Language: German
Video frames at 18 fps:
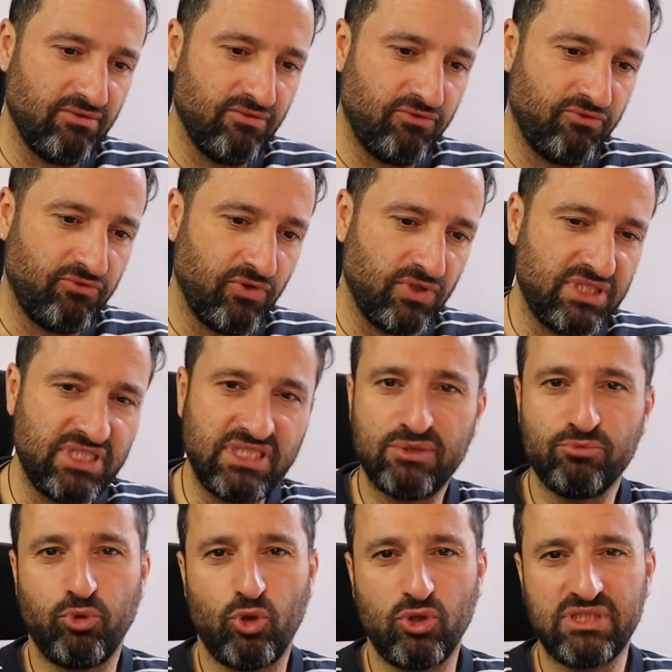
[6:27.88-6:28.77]
von
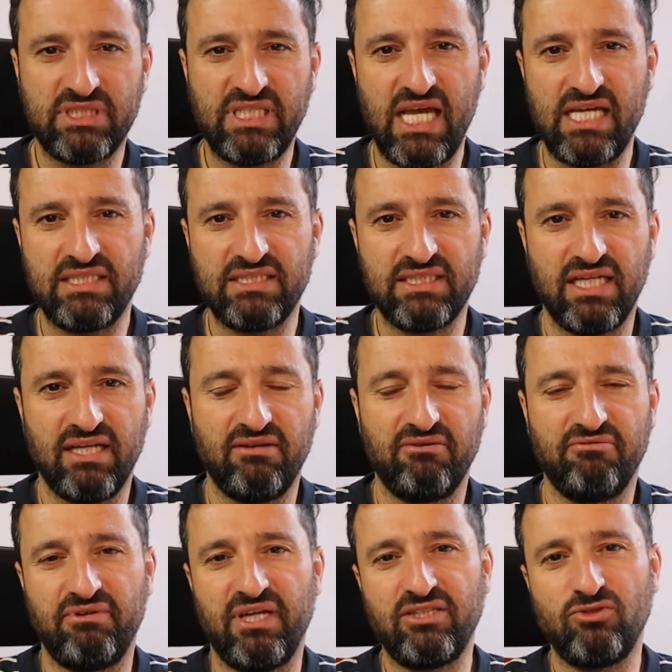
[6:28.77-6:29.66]
diesem Prozess,
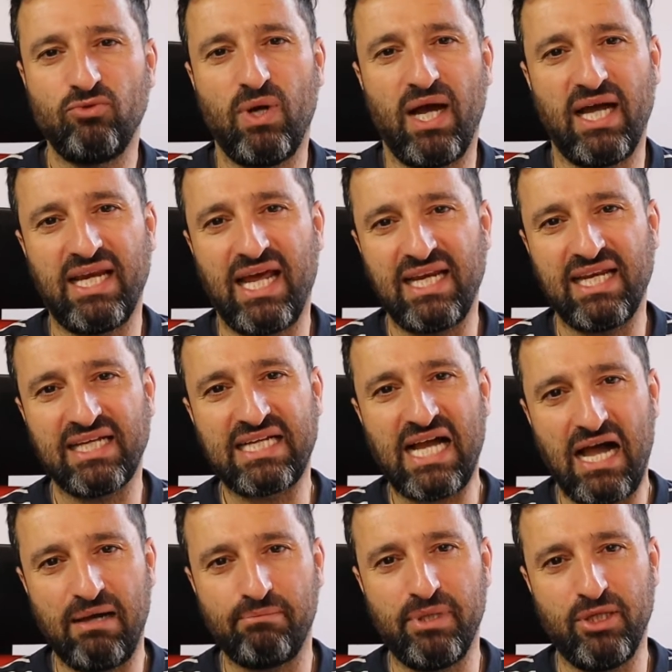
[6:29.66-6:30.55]
wenn du an einer
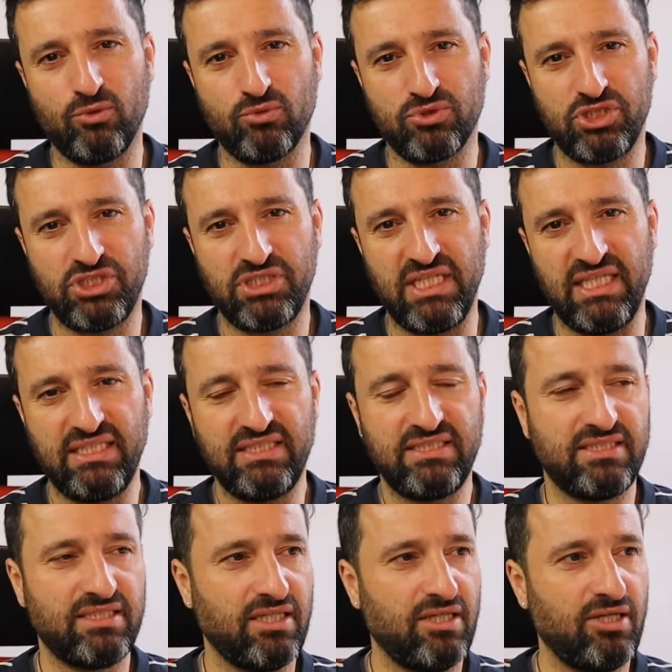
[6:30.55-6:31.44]
Gabelung
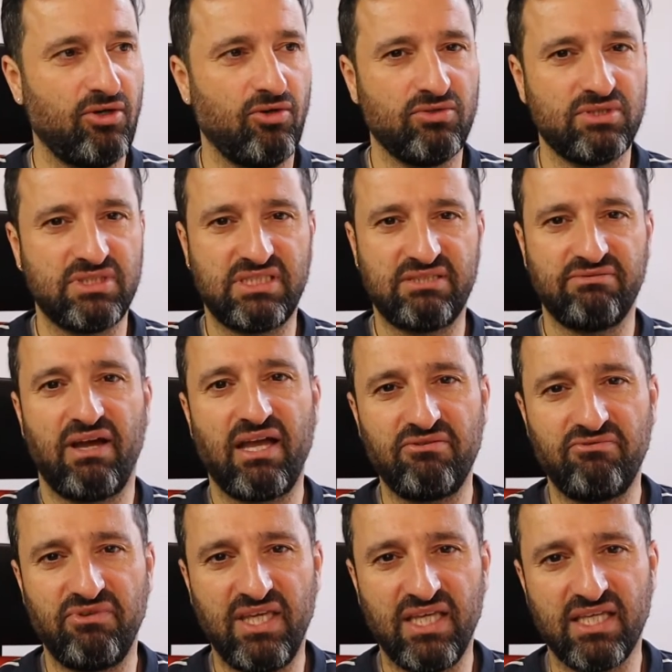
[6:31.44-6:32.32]
stehst und
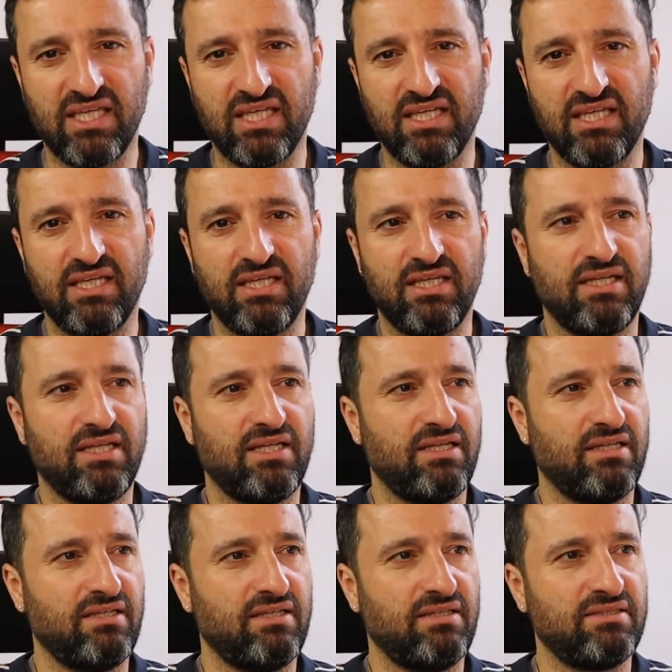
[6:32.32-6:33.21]
zwei Wege
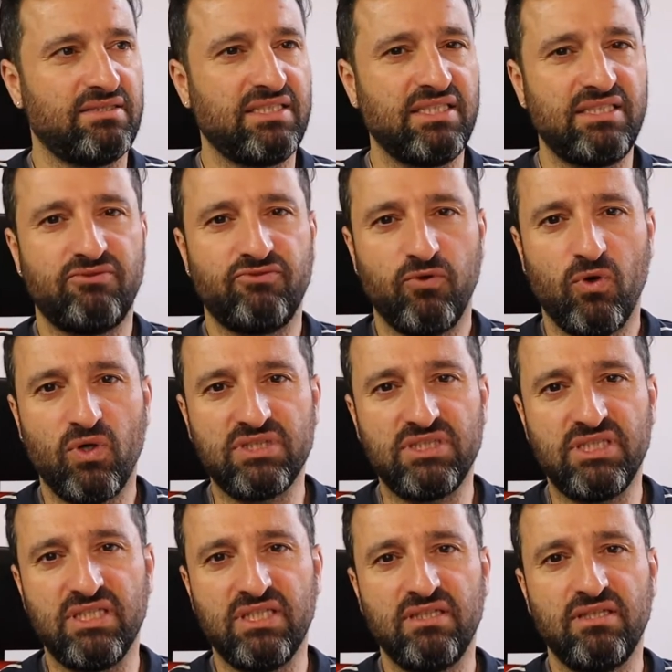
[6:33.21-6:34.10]
sind vor
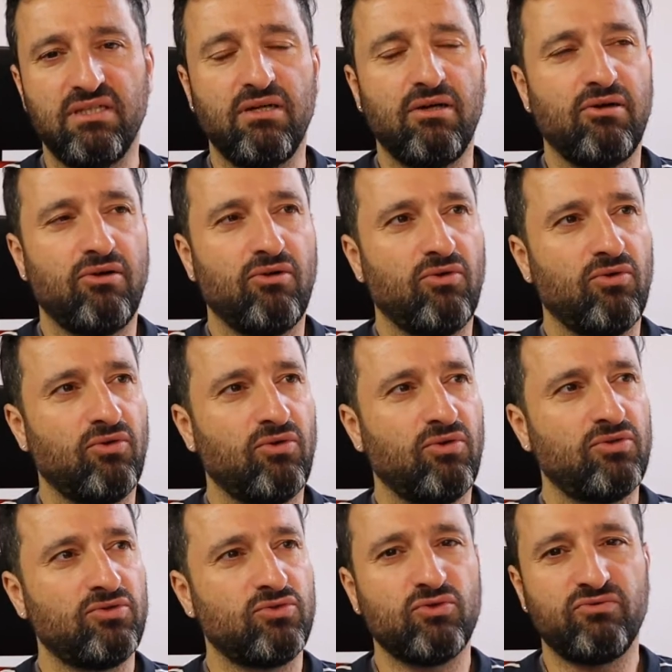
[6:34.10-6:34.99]
dir
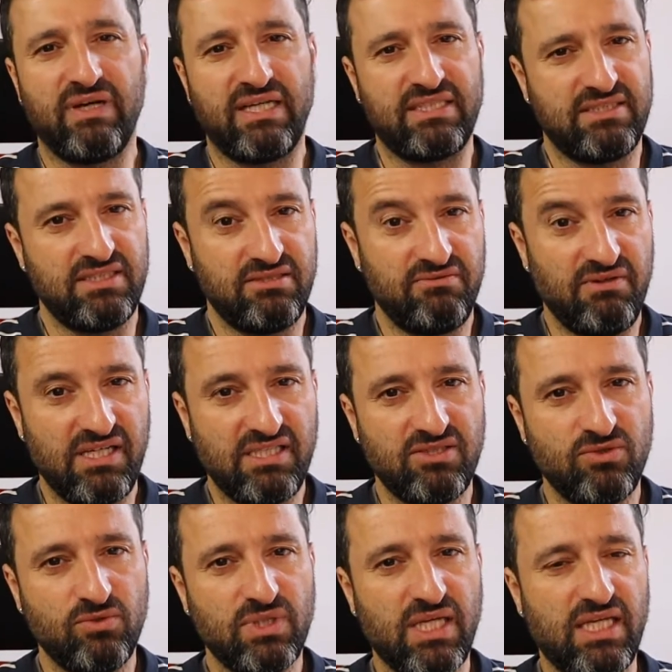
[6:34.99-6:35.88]
und du weißt nicht,
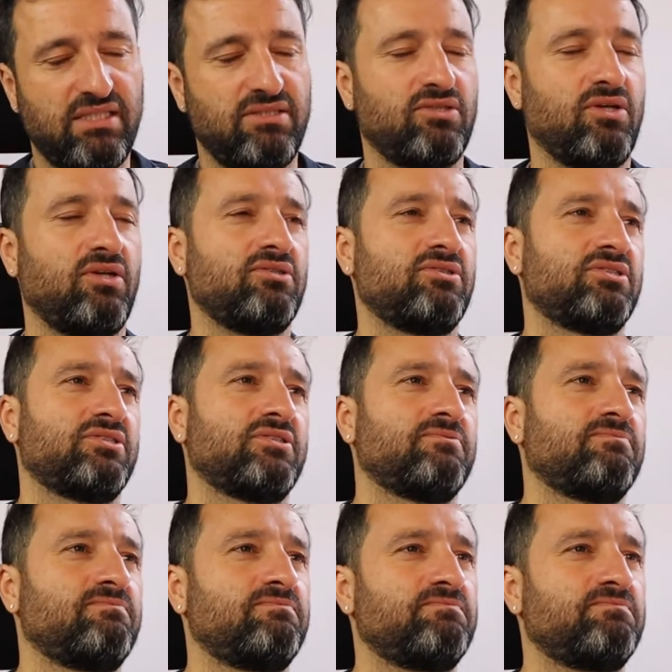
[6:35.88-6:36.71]
welchen du gehen sollst.